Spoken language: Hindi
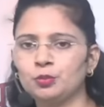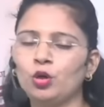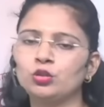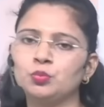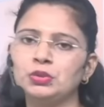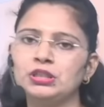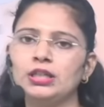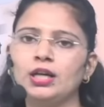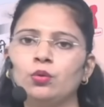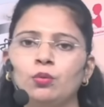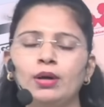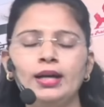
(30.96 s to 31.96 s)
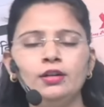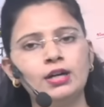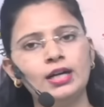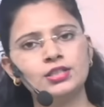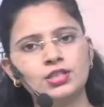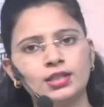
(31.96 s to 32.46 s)
बॉक्स में दिया हुआ है
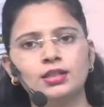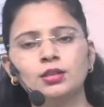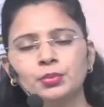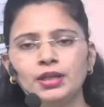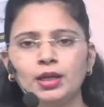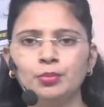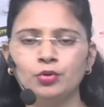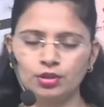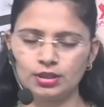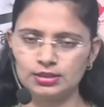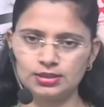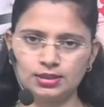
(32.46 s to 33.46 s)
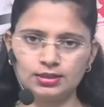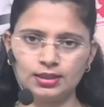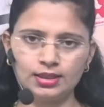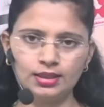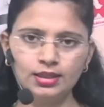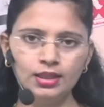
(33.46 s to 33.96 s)
वहाँ जाकर भी आप ऑर्डर कर सकते
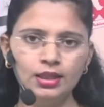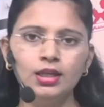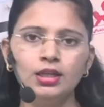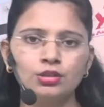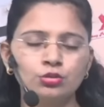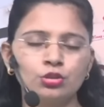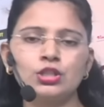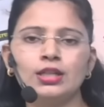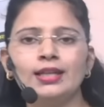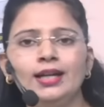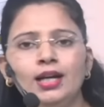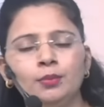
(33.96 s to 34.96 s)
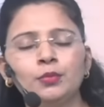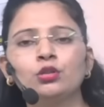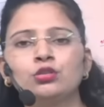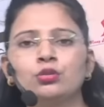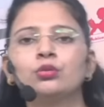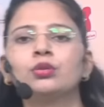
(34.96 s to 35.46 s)
हैं तो चलिए हम लोग शुरू